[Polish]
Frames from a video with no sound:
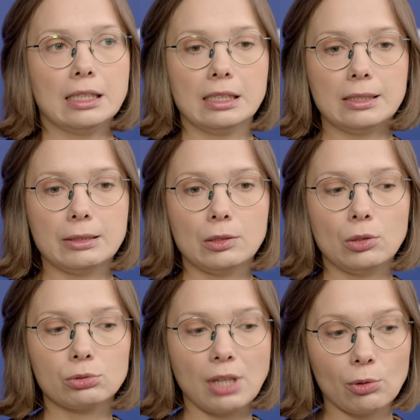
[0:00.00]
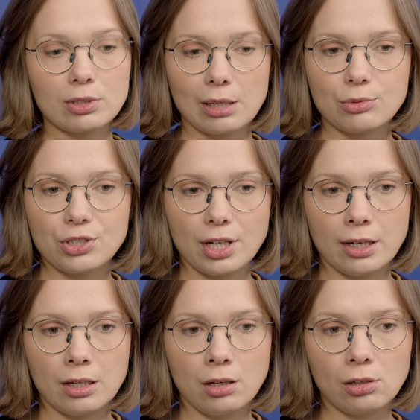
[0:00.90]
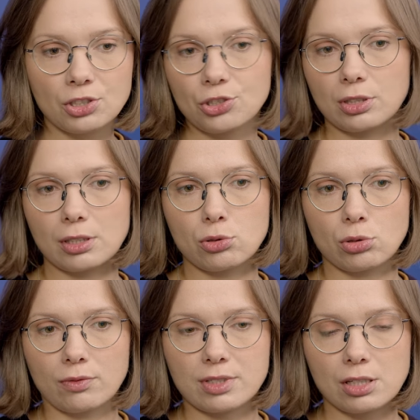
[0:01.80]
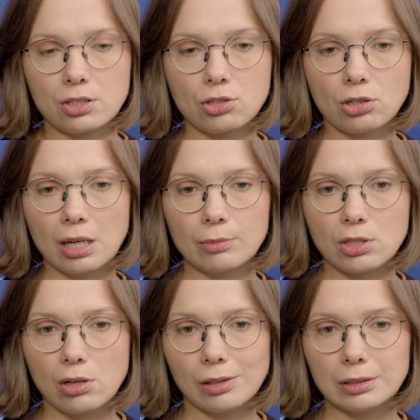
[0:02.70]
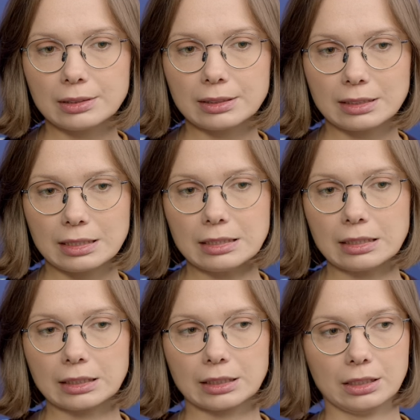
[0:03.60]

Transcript: E, udało nam się odejść od tego surowca i ściągamy go z innych